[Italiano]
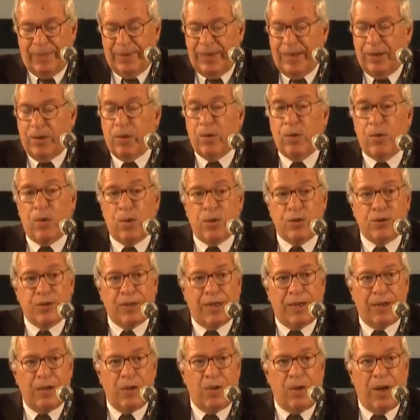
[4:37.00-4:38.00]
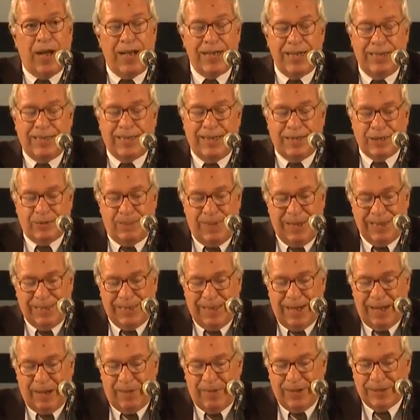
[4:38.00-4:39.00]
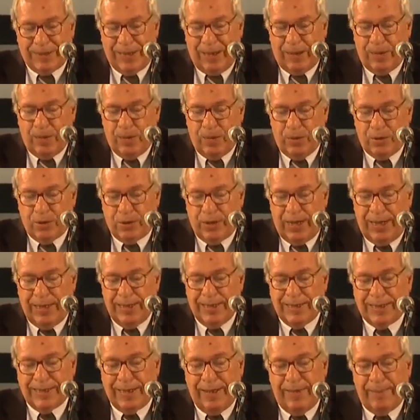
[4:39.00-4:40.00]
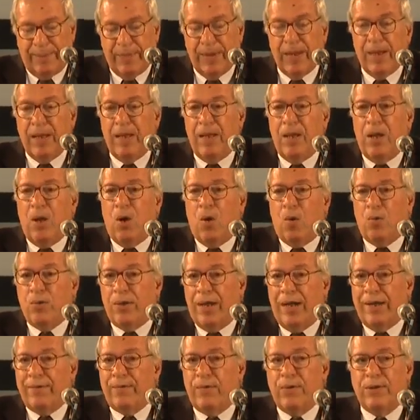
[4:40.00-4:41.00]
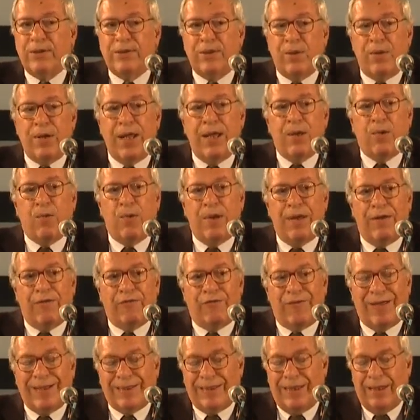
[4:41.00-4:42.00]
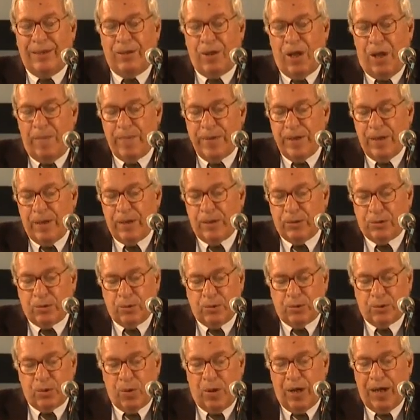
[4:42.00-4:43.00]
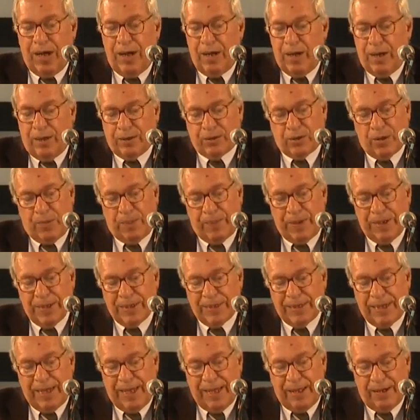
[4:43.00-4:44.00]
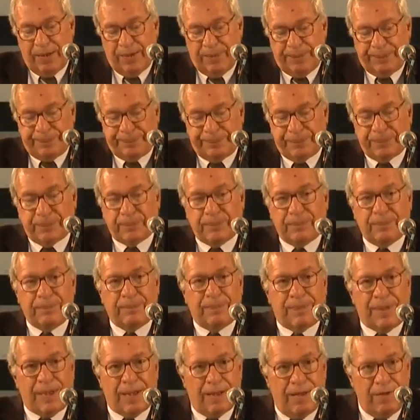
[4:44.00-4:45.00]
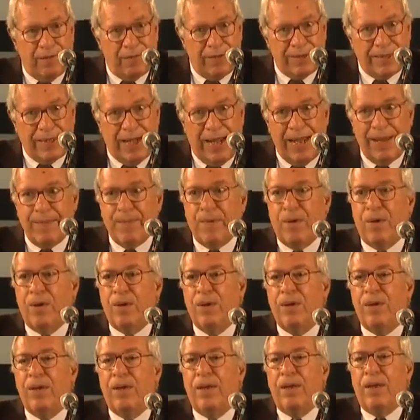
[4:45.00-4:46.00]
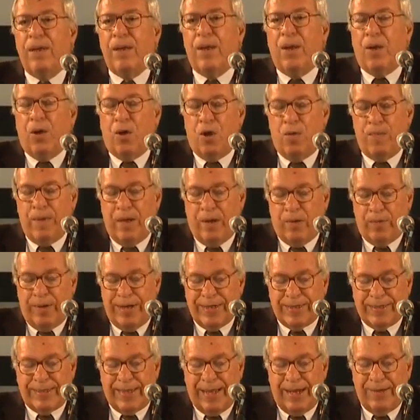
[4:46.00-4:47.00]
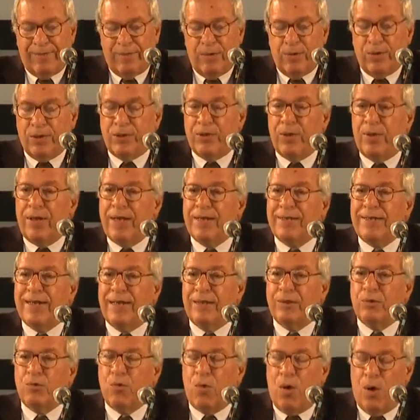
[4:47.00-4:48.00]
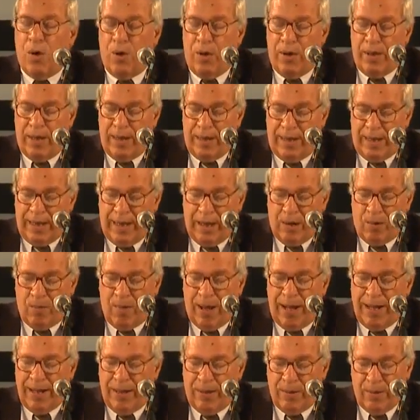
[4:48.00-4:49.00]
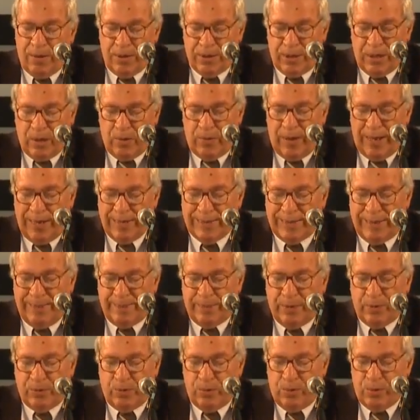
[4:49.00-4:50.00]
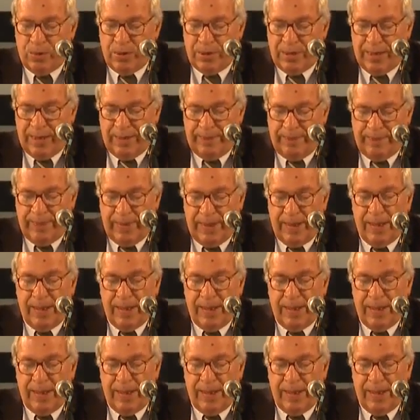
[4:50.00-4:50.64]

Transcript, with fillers: di conoscerlo e di trasmettere questa conoscenza una rivoluzione i cui effetti dominano tuttora il nostro pensiero. Vedremo come questa rivoluzione si attuò e quali conseguenze produsse.